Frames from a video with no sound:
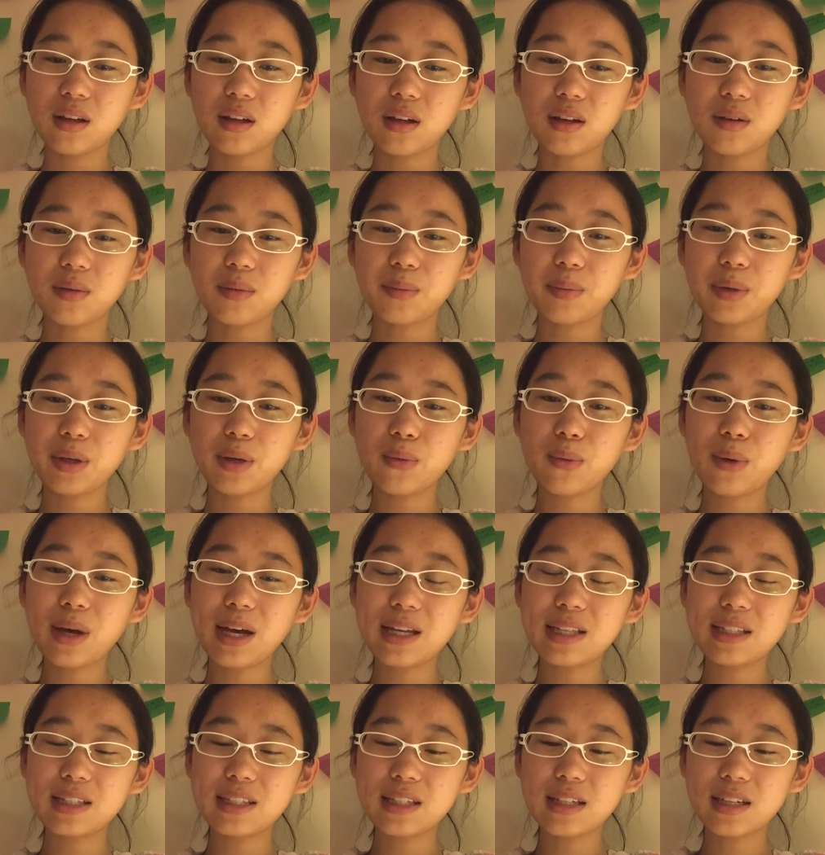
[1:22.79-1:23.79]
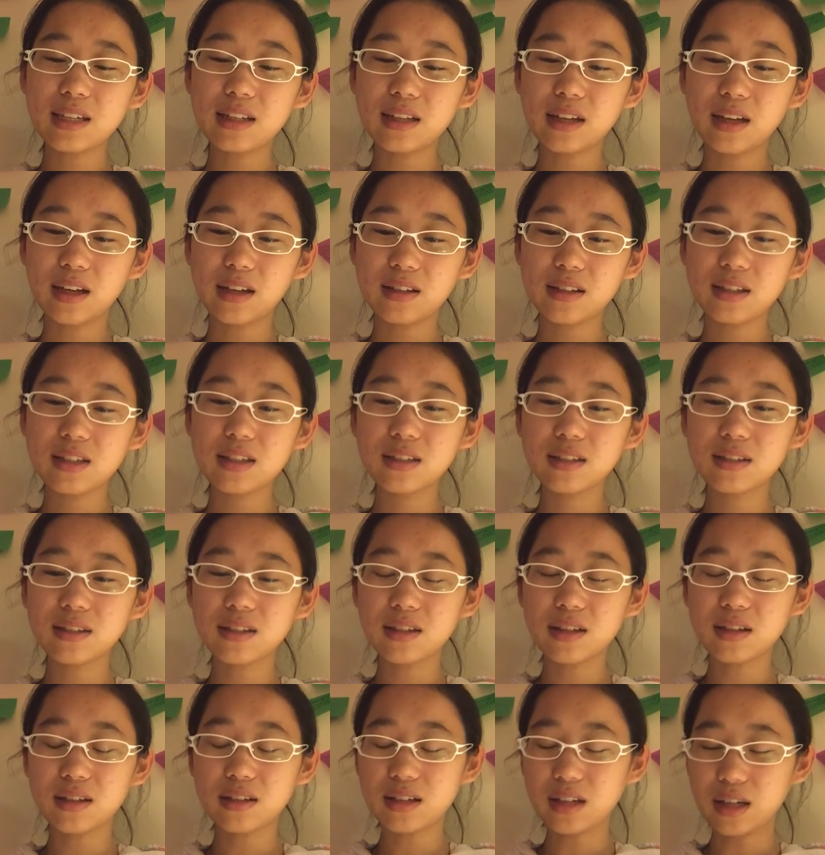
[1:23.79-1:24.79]
嗯，被外界的境
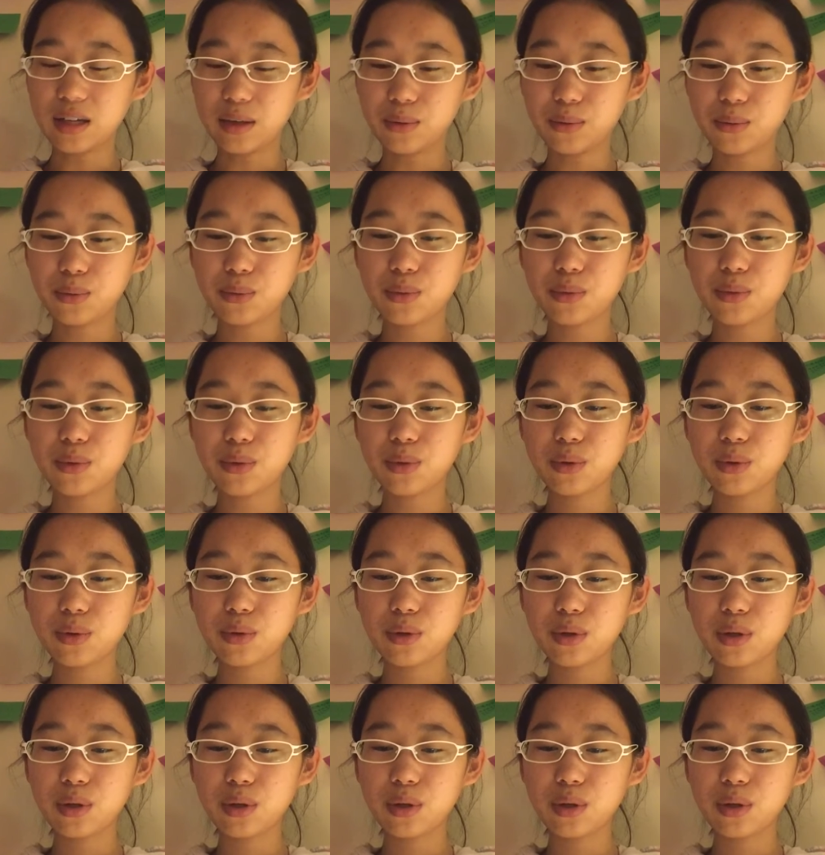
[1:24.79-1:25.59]
界染污。